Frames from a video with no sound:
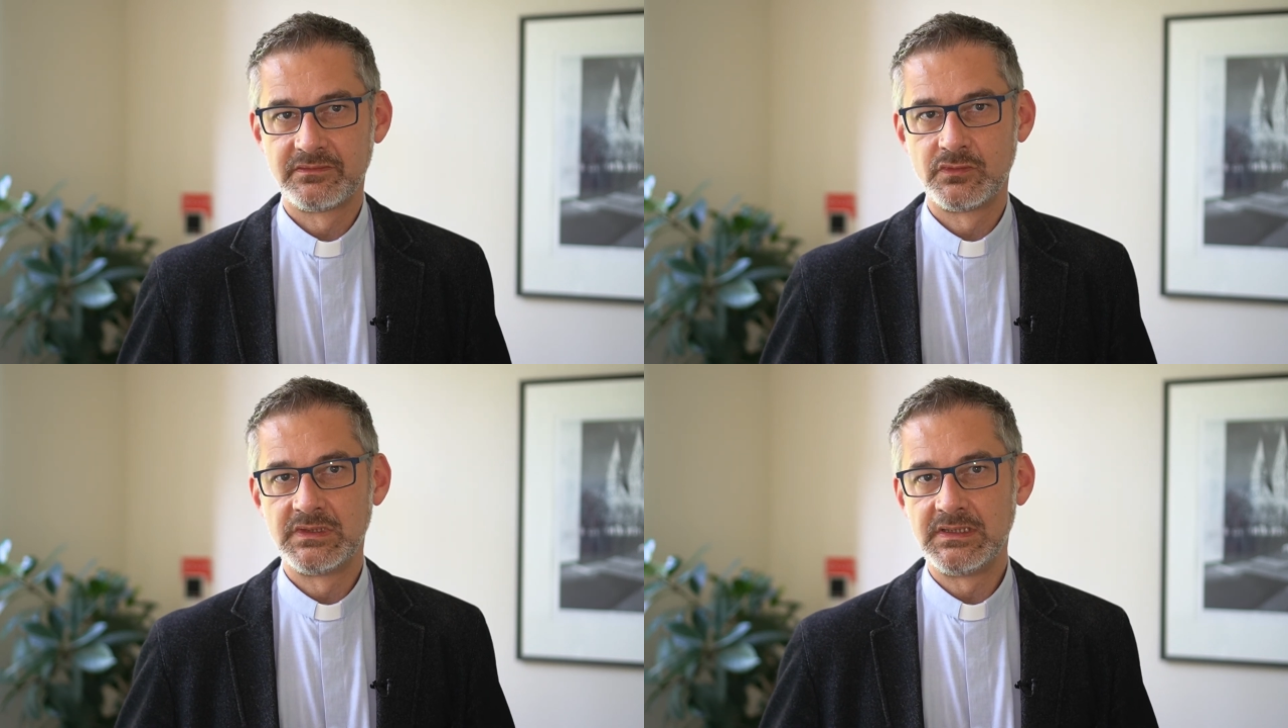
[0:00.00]

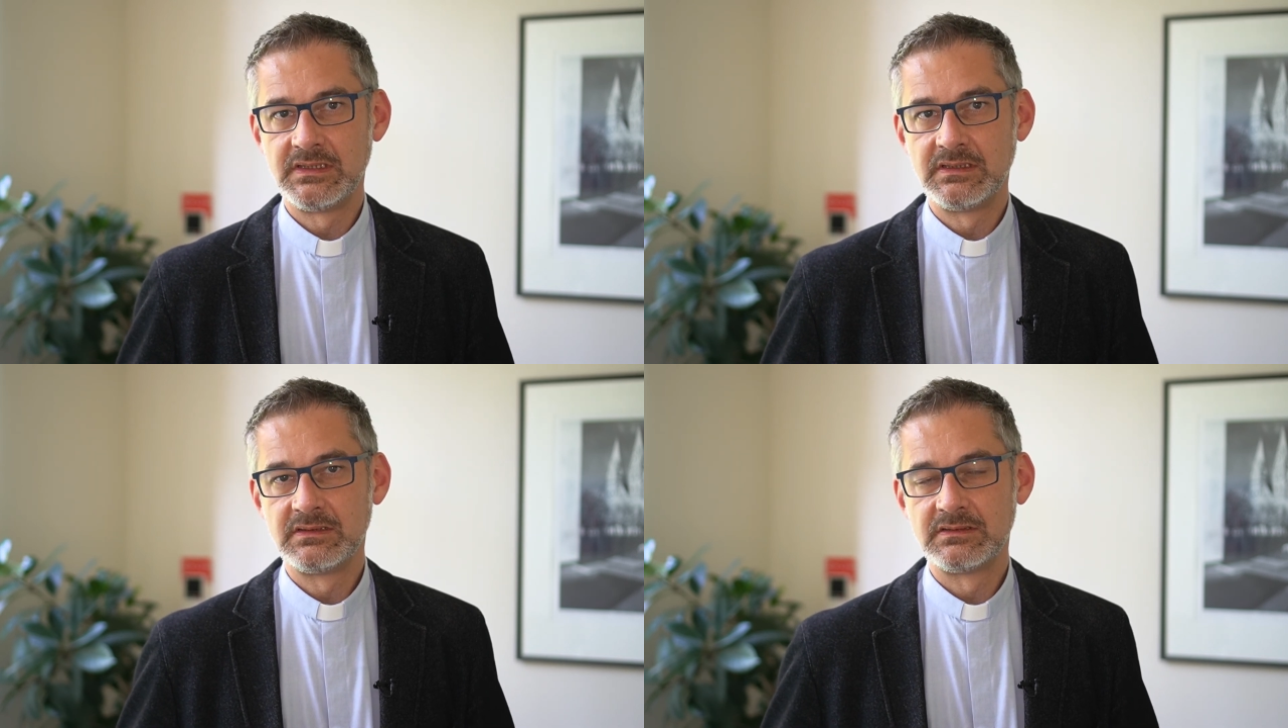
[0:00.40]
für
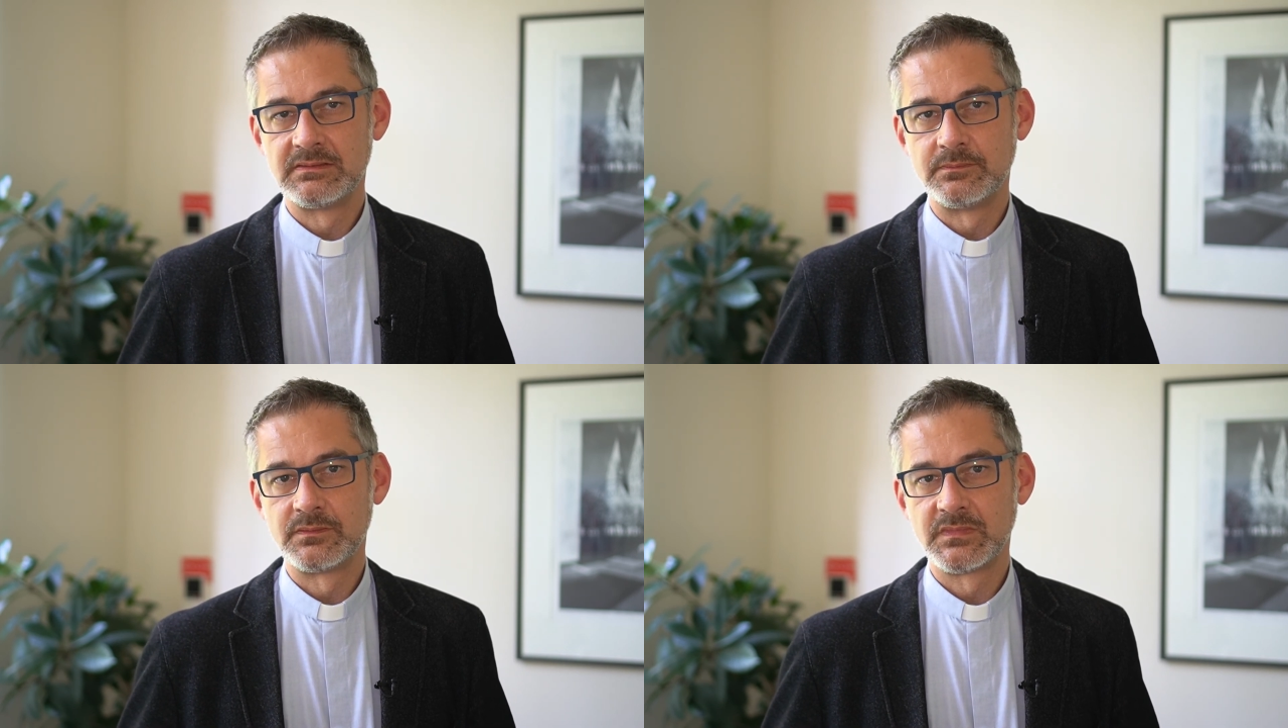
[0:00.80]
die
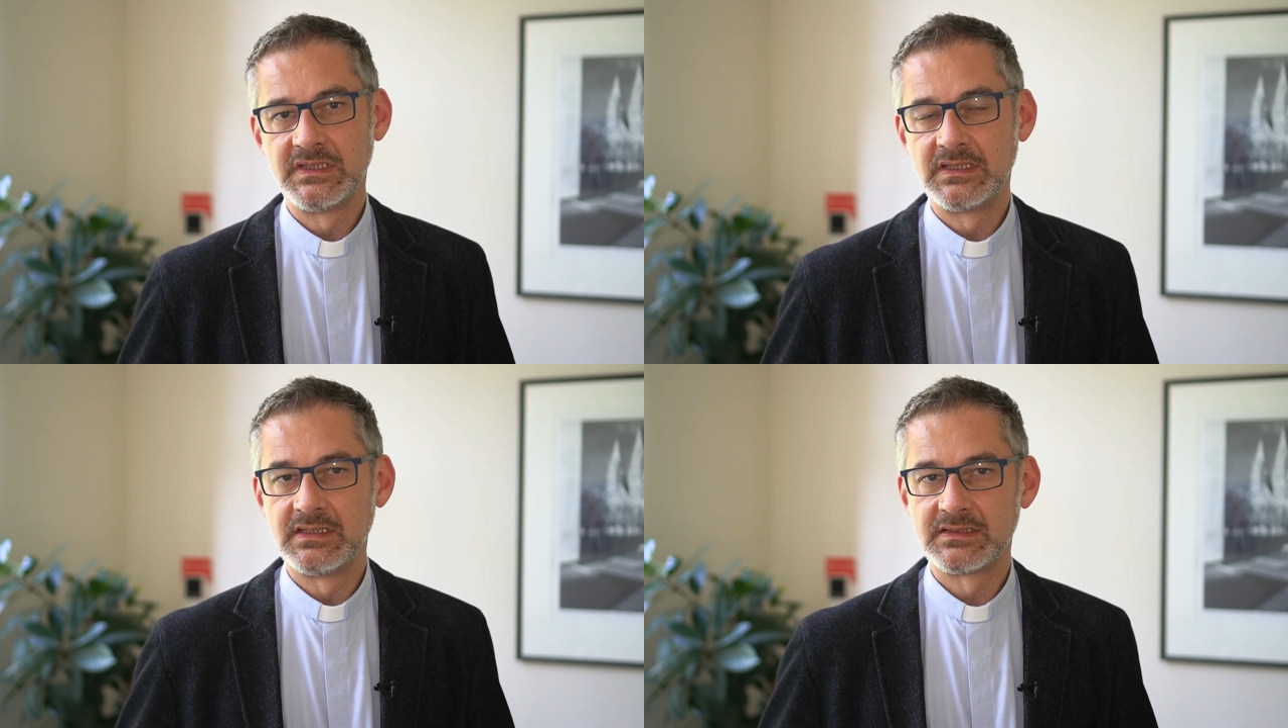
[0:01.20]
ähm,
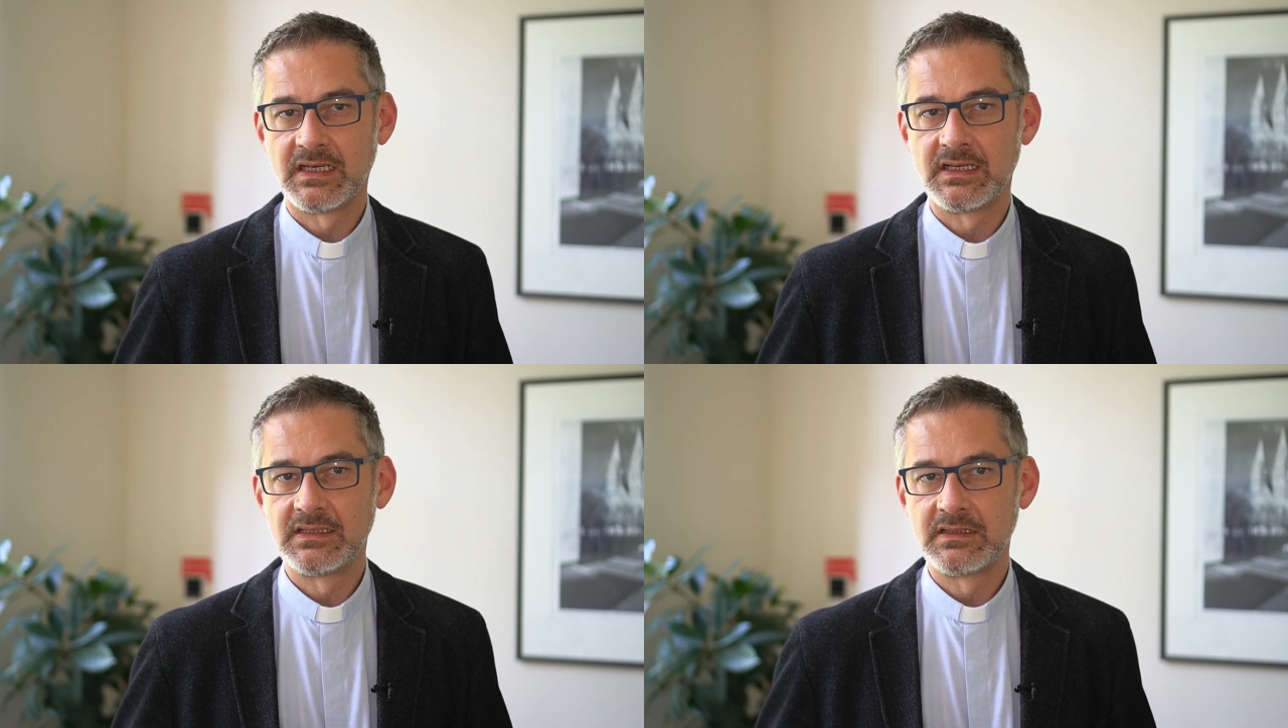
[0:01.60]
die
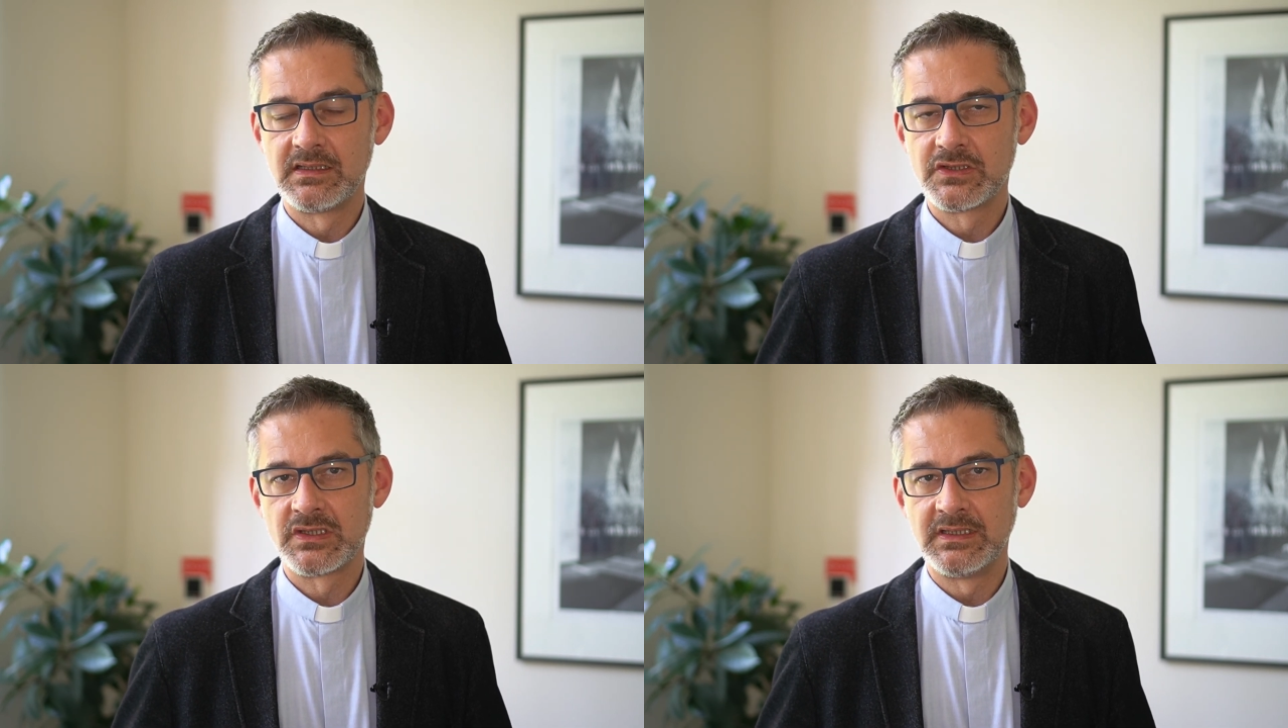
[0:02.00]
Kirche
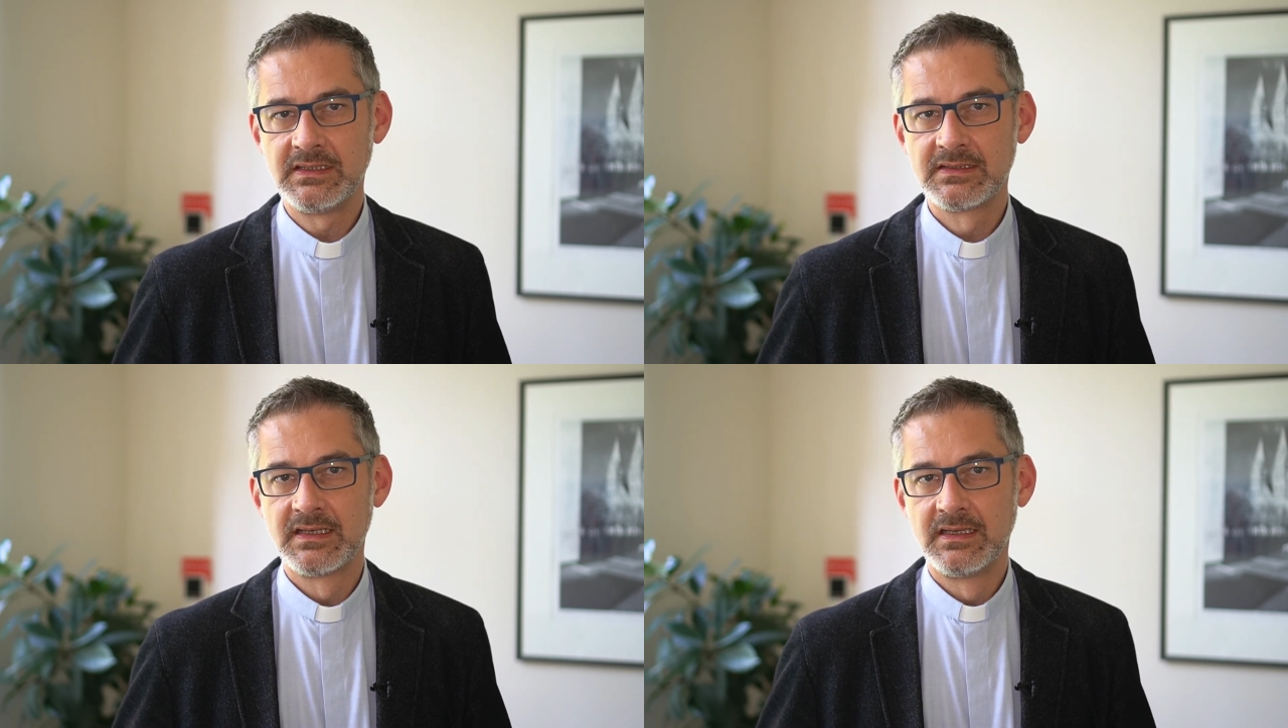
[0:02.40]
eigentlich
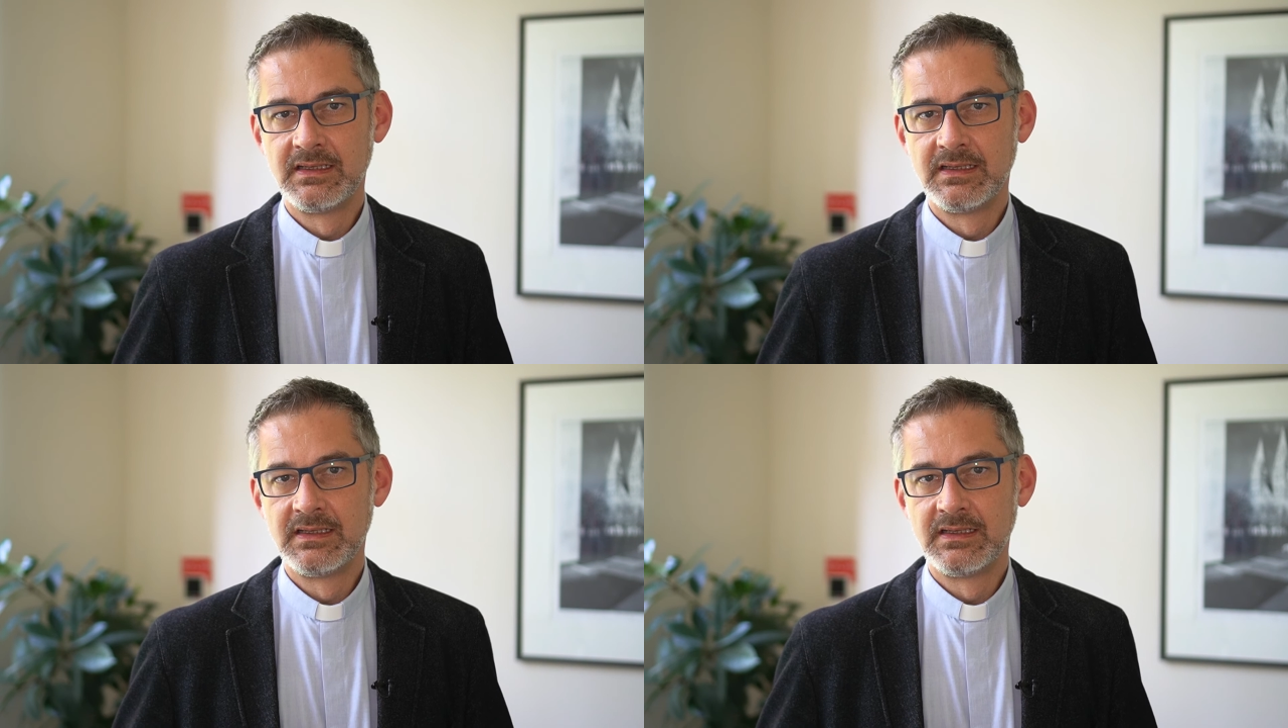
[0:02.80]
steht.